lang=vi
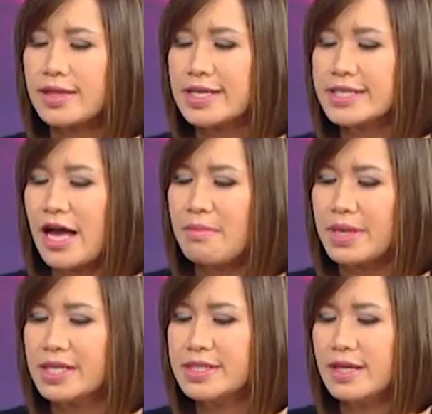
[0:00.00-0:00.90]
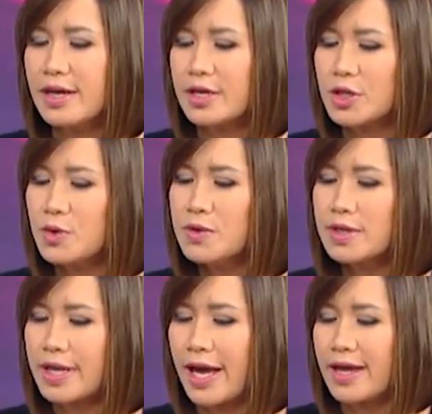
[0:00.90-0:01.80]
tại sao mà cái ờ, cái
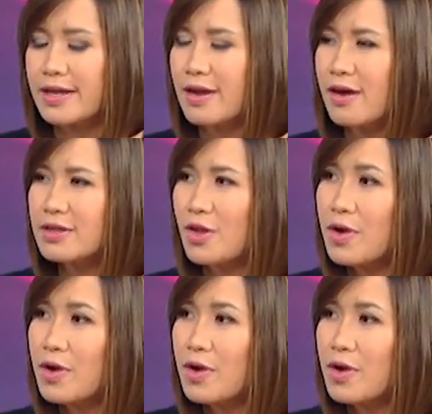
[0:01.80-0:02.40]
thuốc này nó tốt